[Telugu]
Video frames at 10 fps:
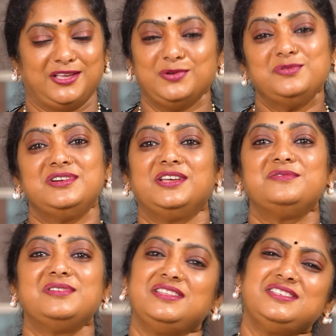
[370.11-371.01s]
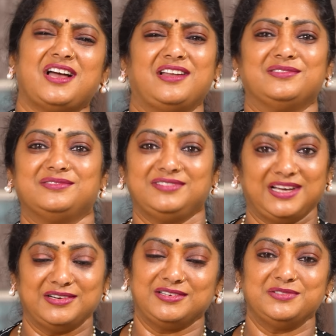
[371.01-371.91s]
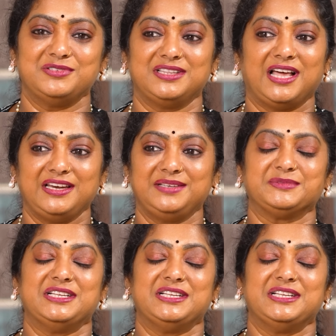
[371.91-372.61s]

ఏదో ఉన్నది ఉన్నది చాలు అన్నట్టు ఉంటుంది దాన్ని